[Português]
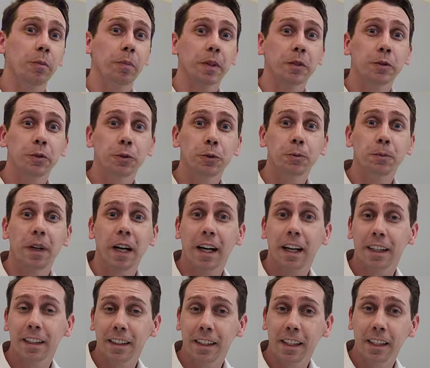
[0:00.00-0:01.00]
para
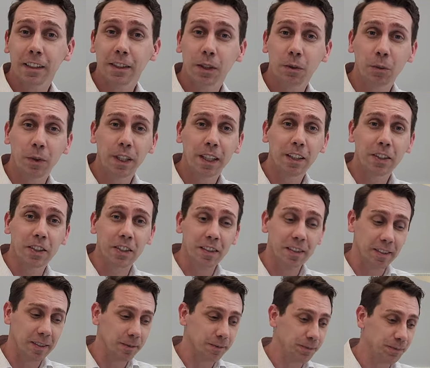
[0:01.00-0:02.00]
filmar e ele não
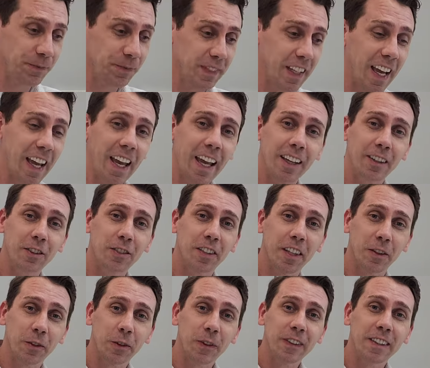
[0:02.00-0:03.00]
monetiza. É isso
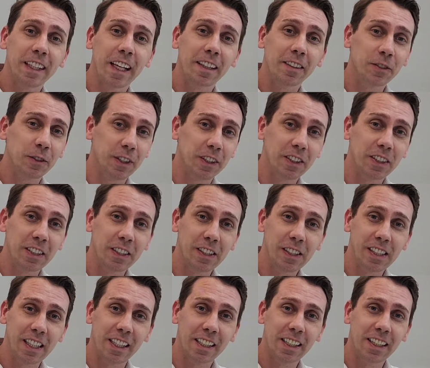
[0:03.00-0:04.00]
que acontece com a
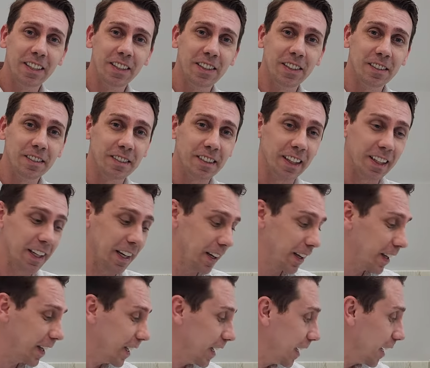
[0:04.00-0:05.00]
gente que é dentista, né?
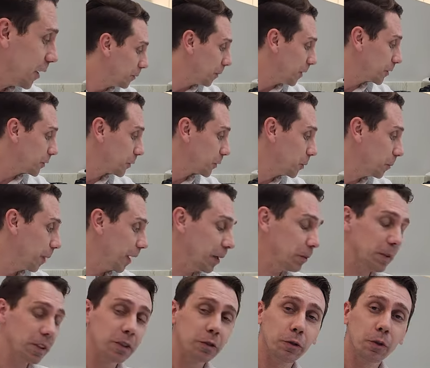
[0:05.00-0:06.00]
Mas tudo bem,
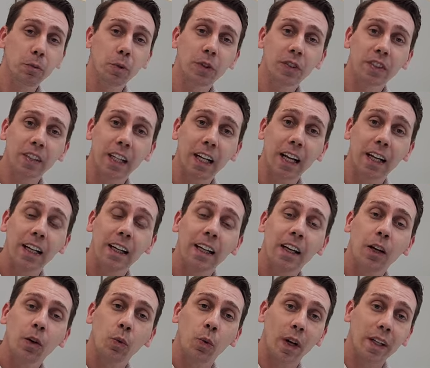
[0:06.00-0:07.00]
mas eu vou
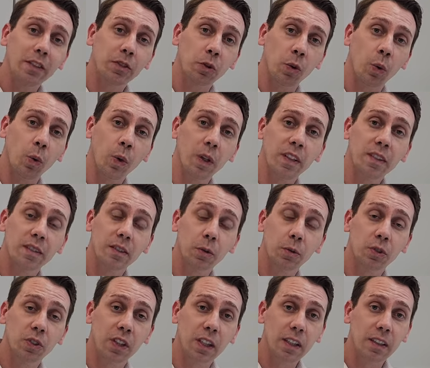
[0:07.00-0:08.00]
mostrar quais cores eu
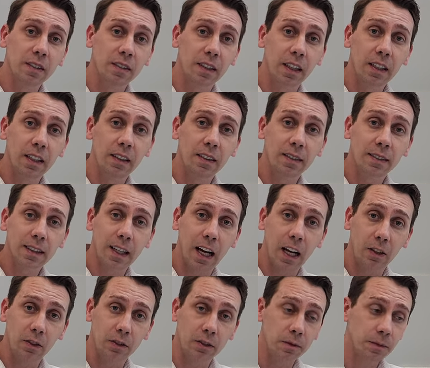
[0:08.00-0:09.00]
utilizei nesse
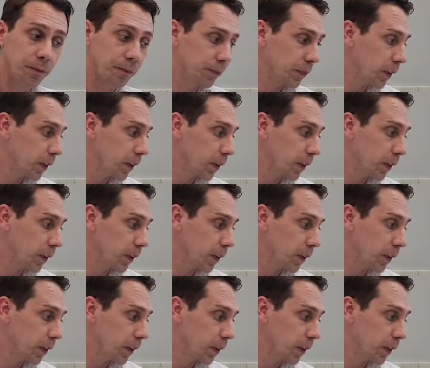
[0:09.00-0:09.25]
caso.